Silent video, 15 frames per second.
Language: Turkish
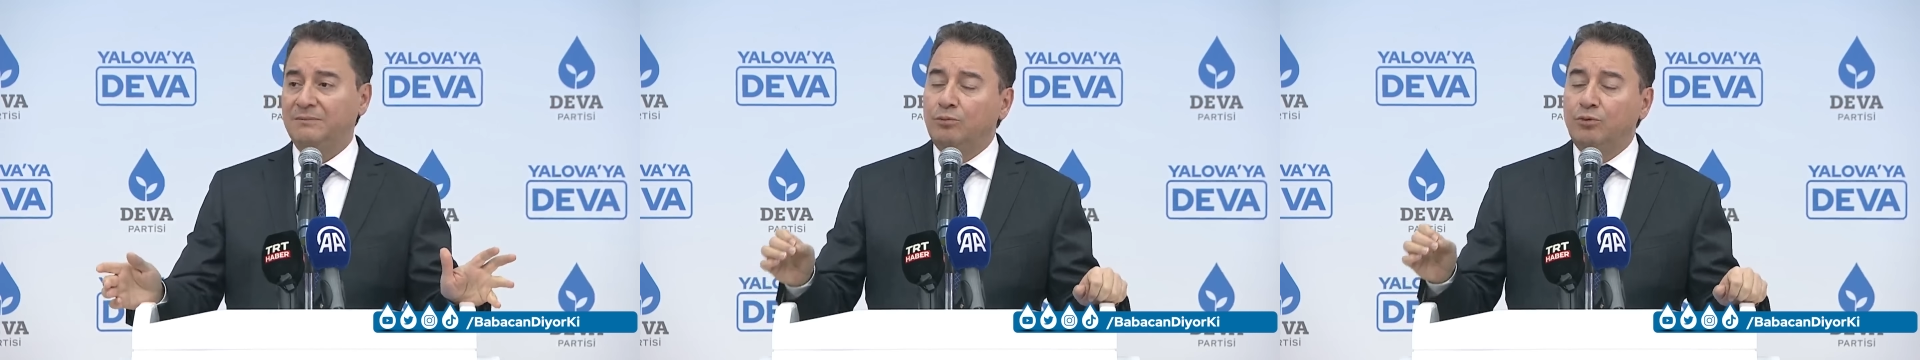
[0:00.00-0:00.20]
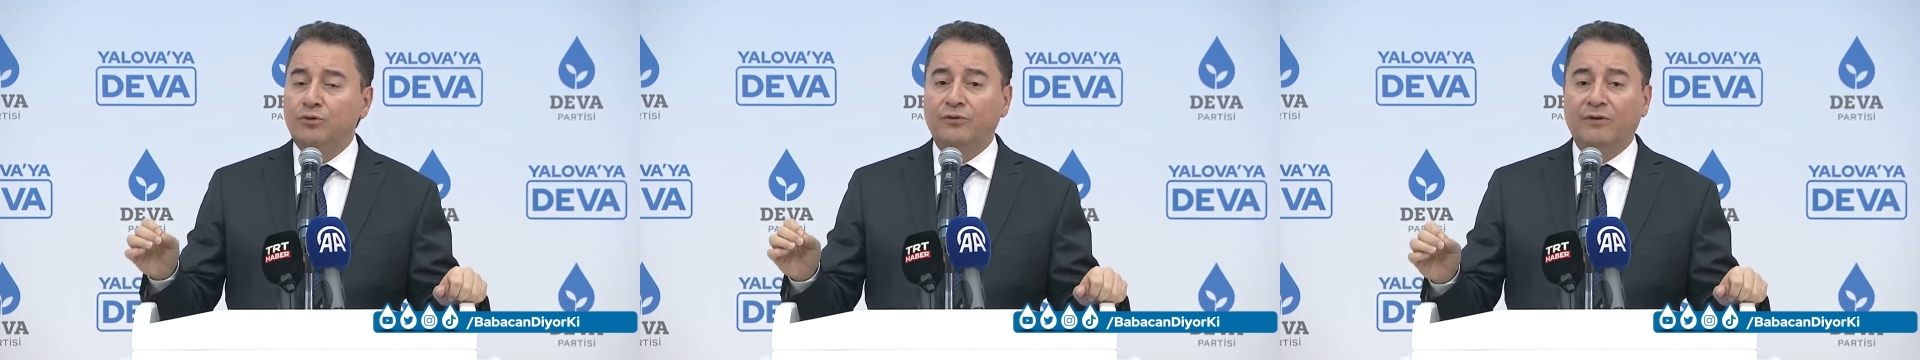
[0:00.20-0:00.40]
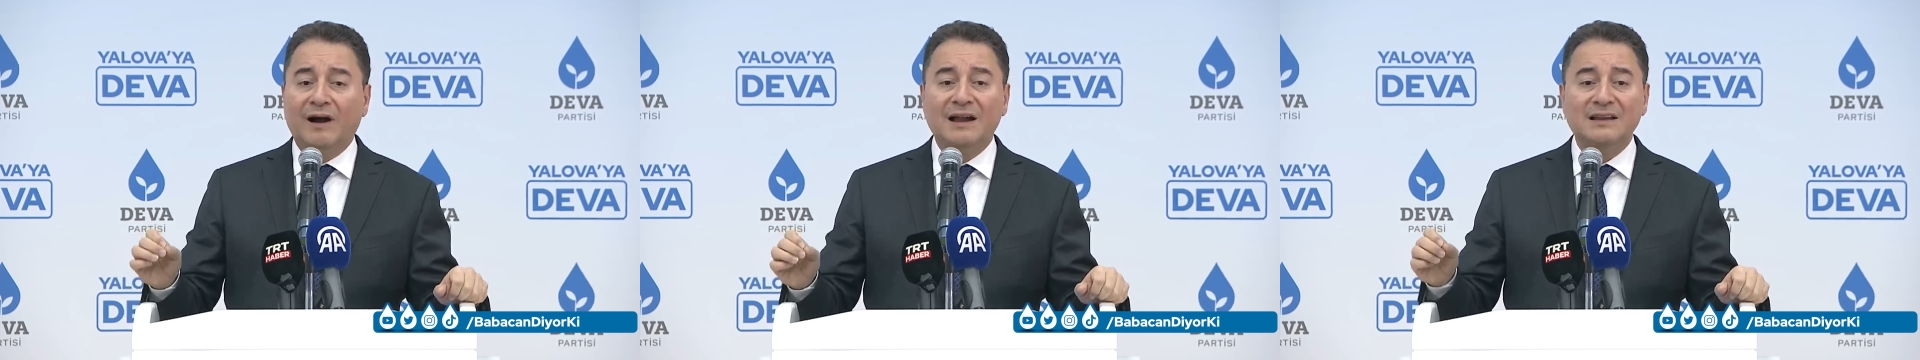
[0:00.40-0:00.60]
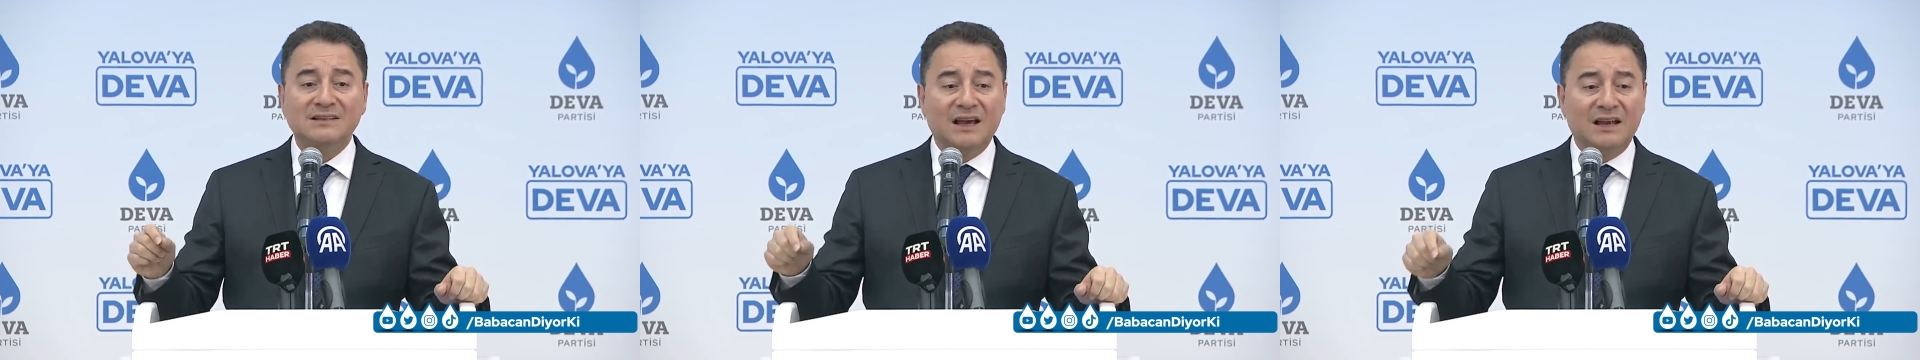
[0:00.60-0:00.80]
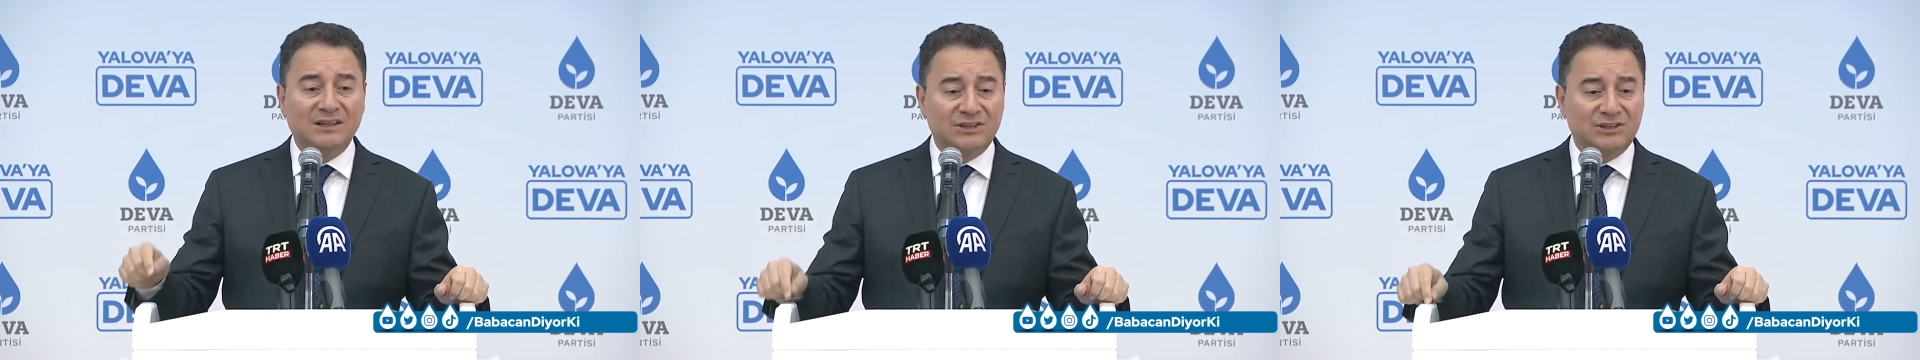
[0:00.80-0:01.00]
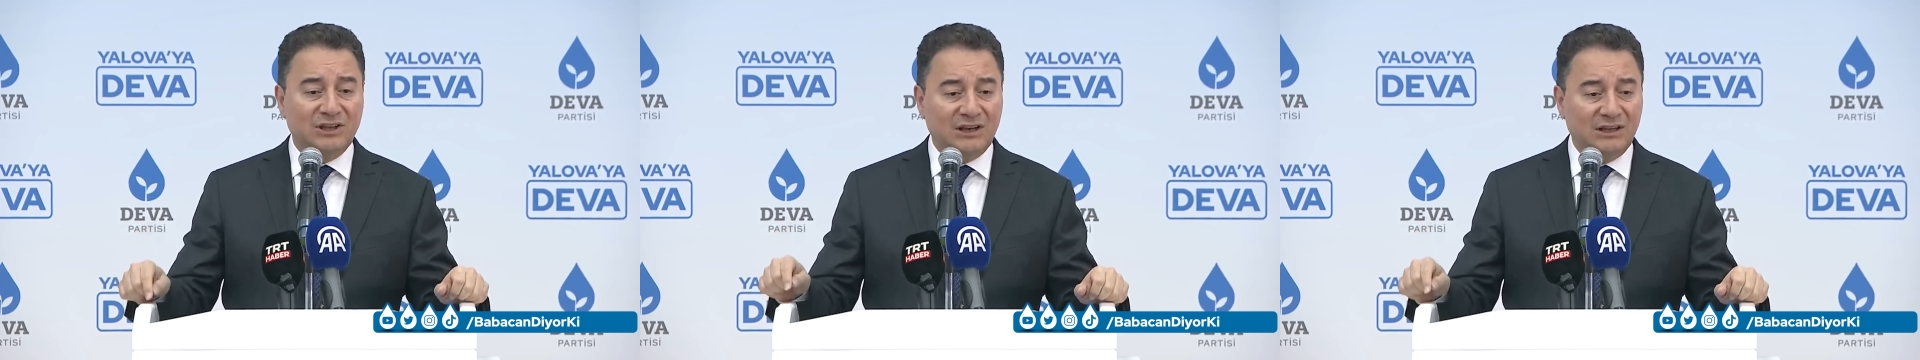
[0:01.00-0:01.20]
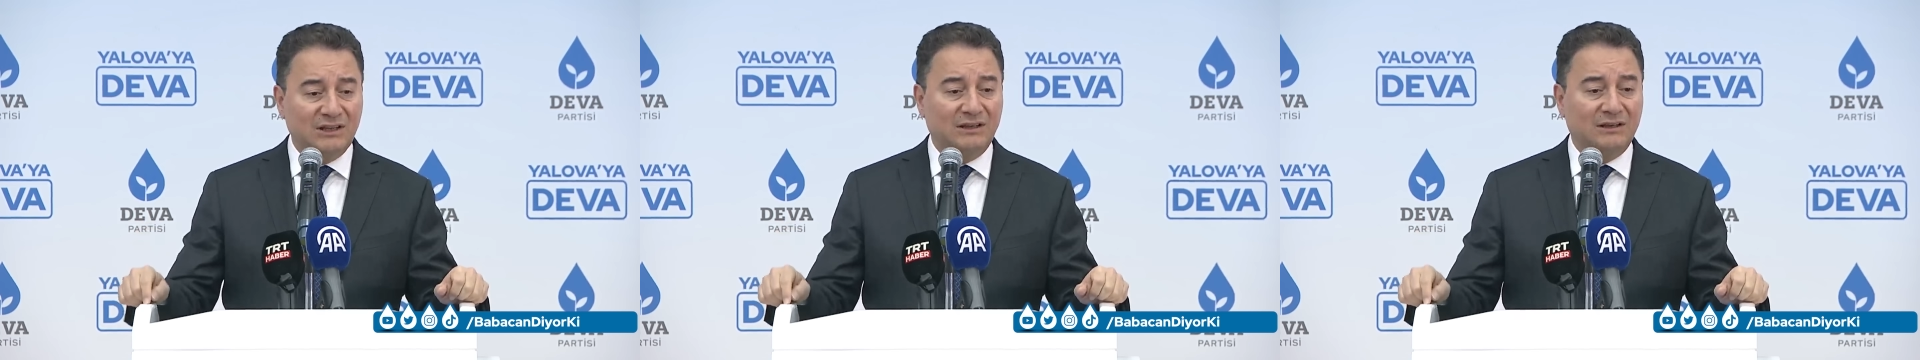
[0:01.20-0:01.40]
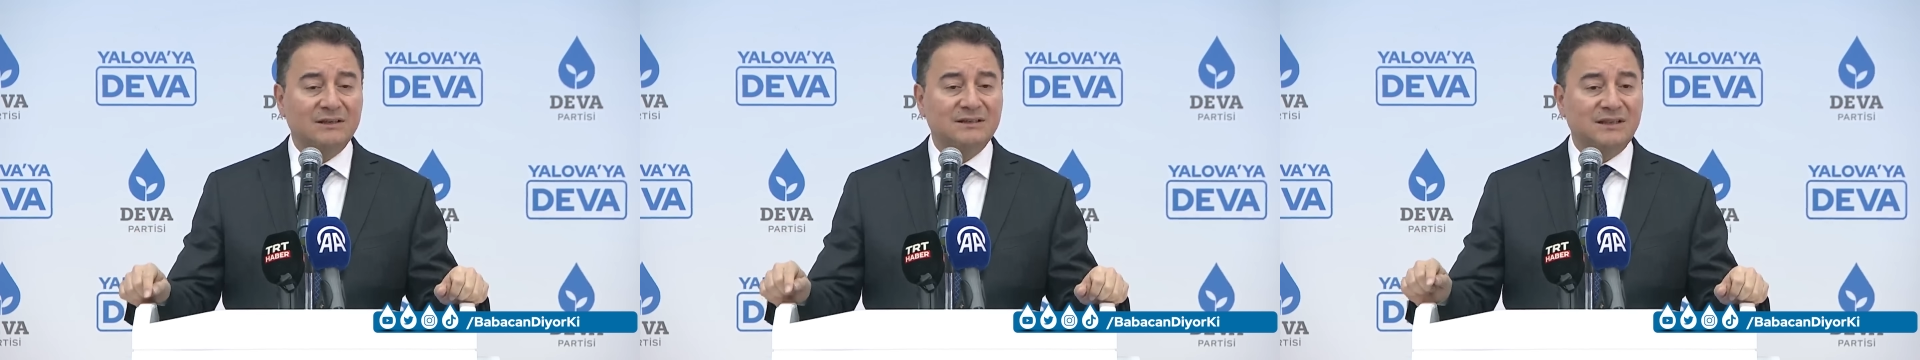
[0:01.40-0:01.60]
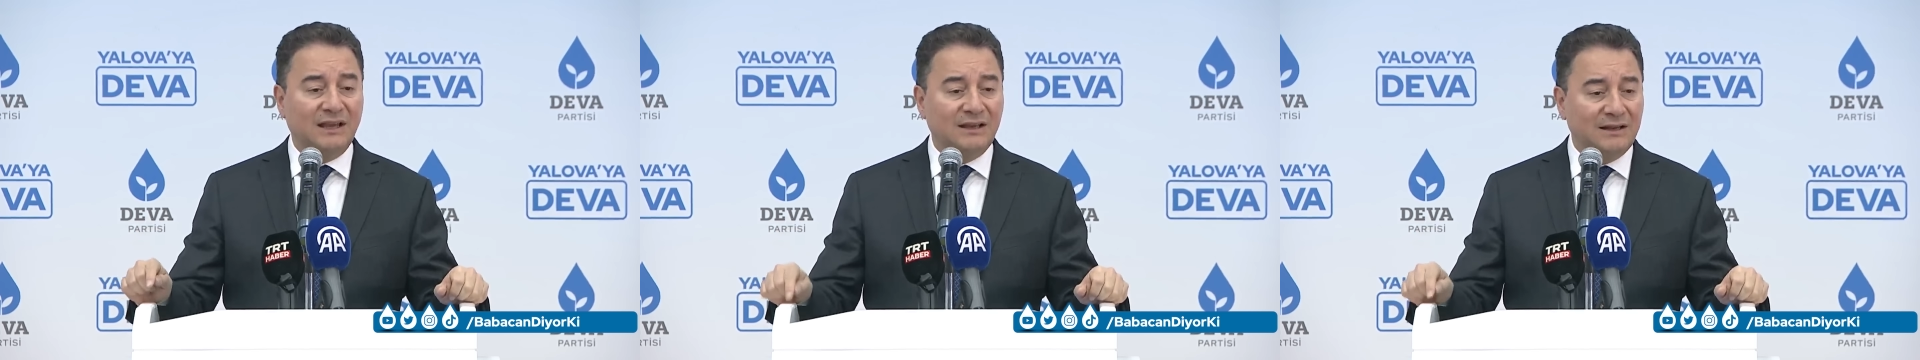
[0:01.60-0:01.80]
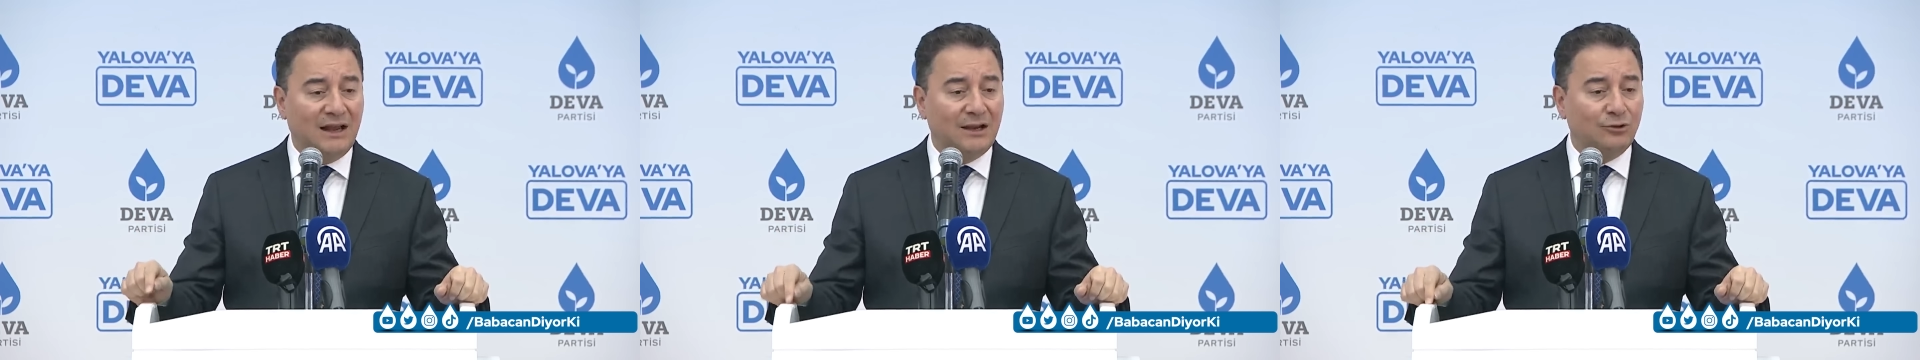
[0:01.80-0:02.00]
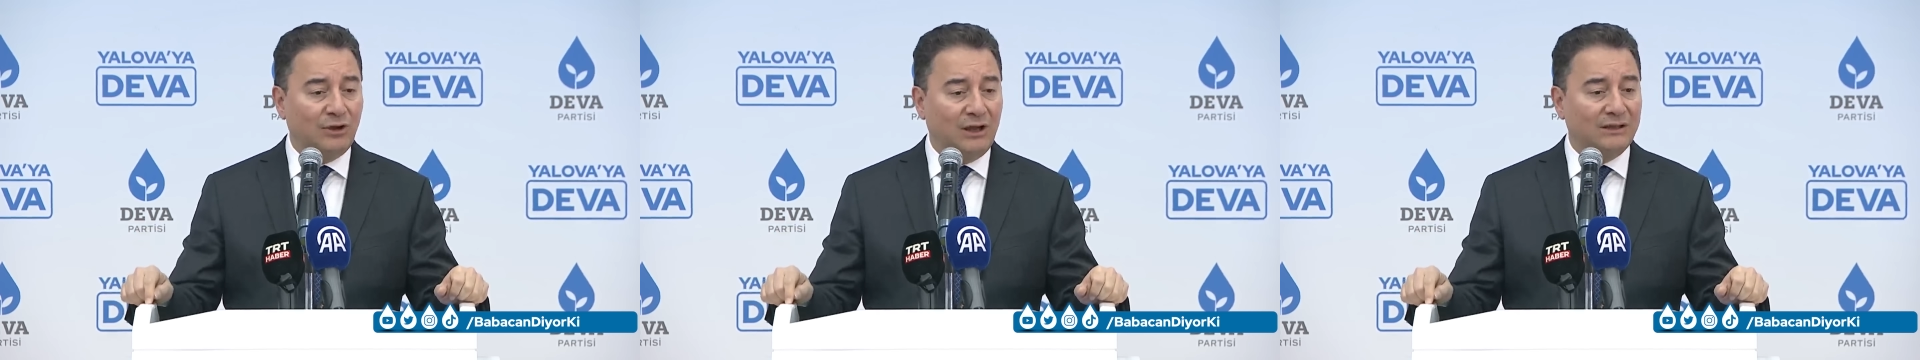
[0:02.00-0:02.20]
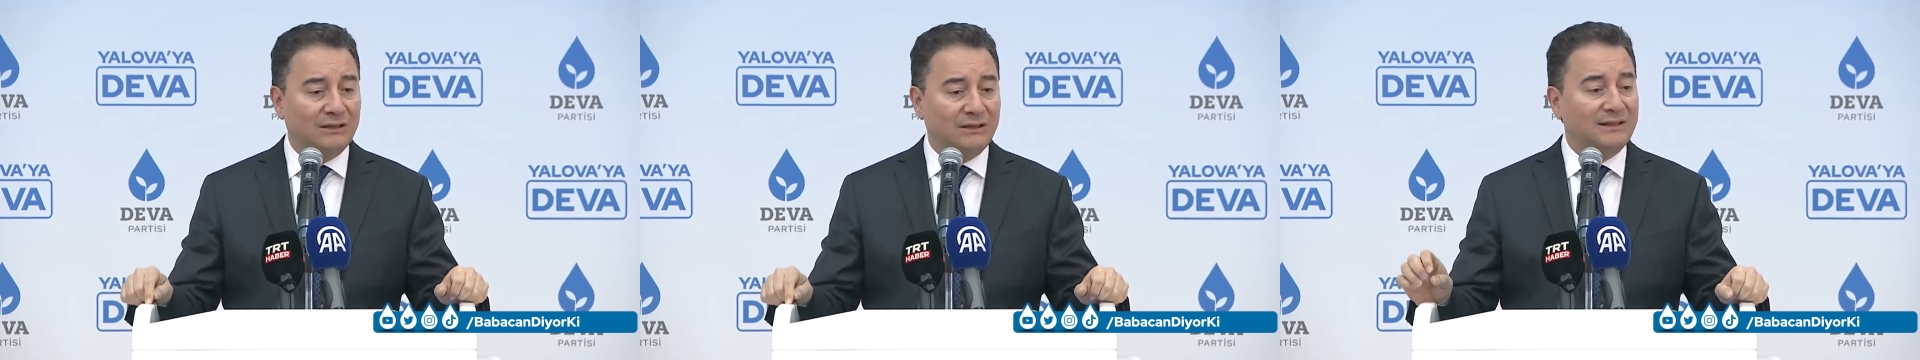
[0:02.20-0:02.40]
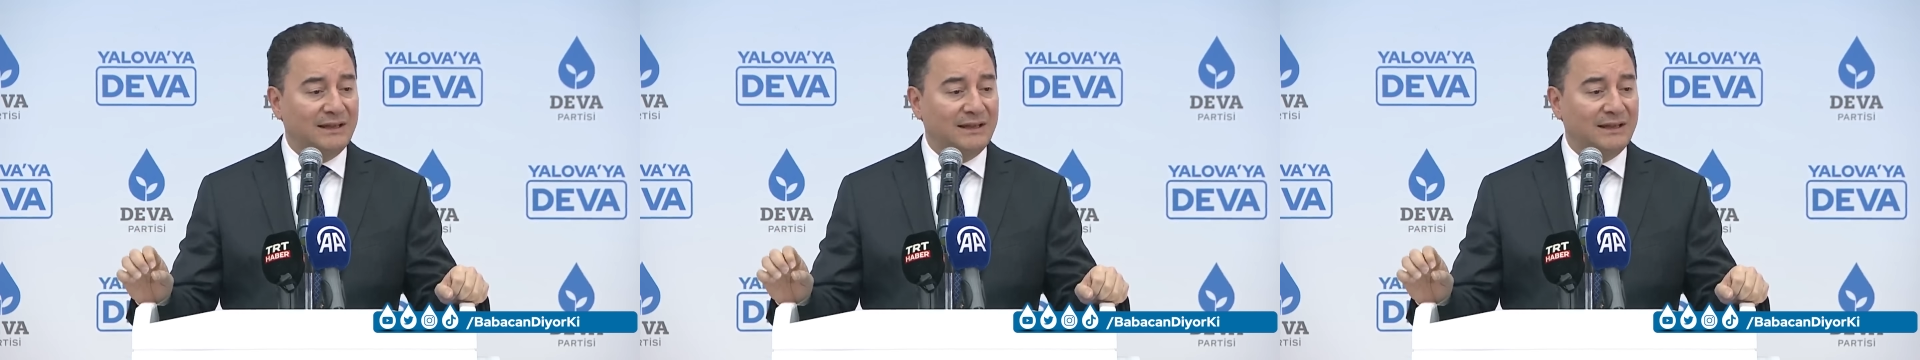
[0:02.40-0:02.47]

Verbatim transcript: Bu faiz artışlarını Sayın Erdoğan